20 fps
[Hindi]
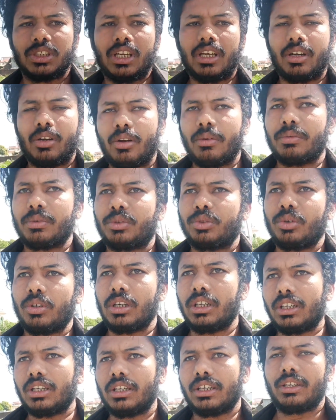जा रहा हूँ
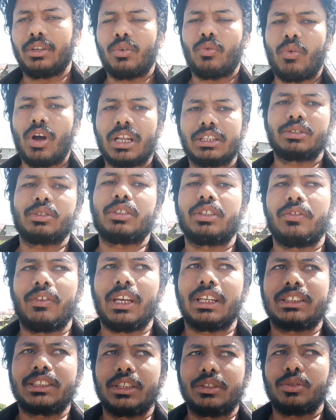हाँ, युवान और
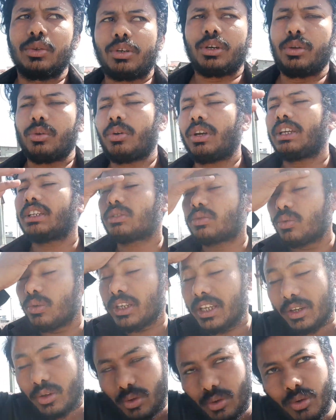दिव्यांश की छुट्टी हो गई है स्कूल
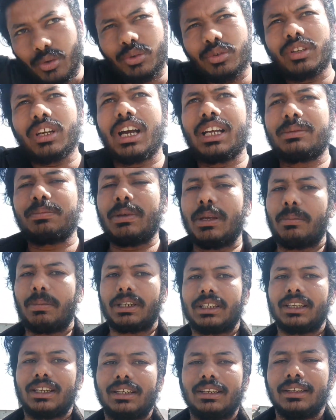की क्योंकि उनका आज
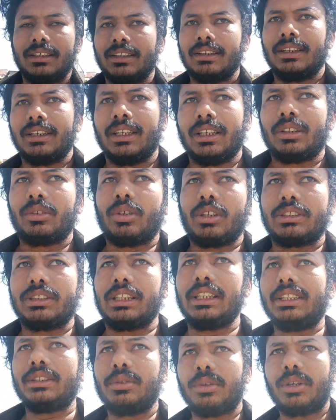पेपर था तो आज
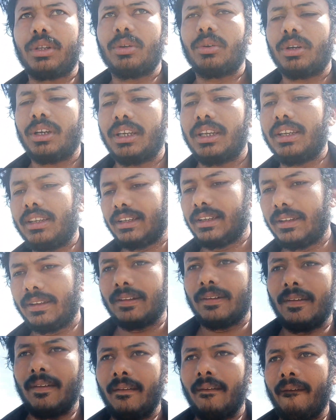जल्दी छुट्टी हो गई है
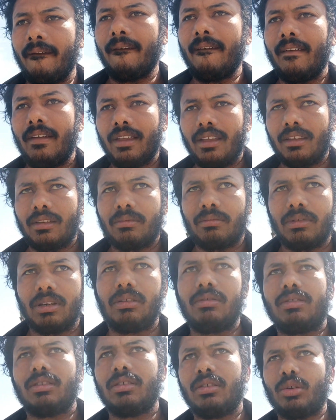
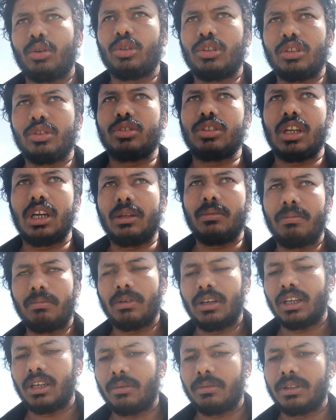मतलब और दिन तो साढ़े
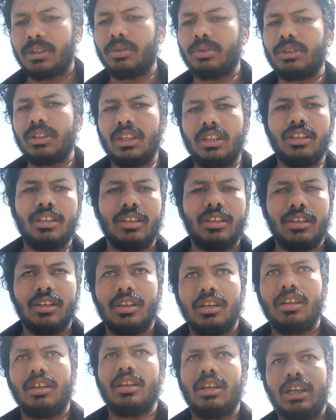बारह बजे होती है
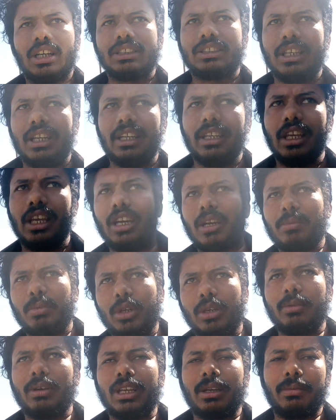हाँ साढ़े ग्यारह
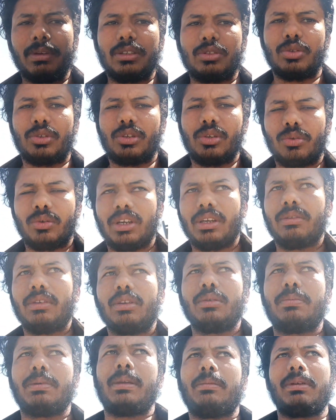पौने बारह बजे छुट्टी हो गई
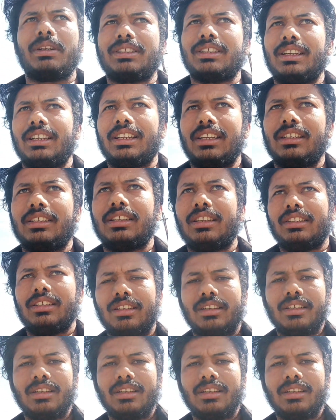मेरी पेपर चल रहे हैं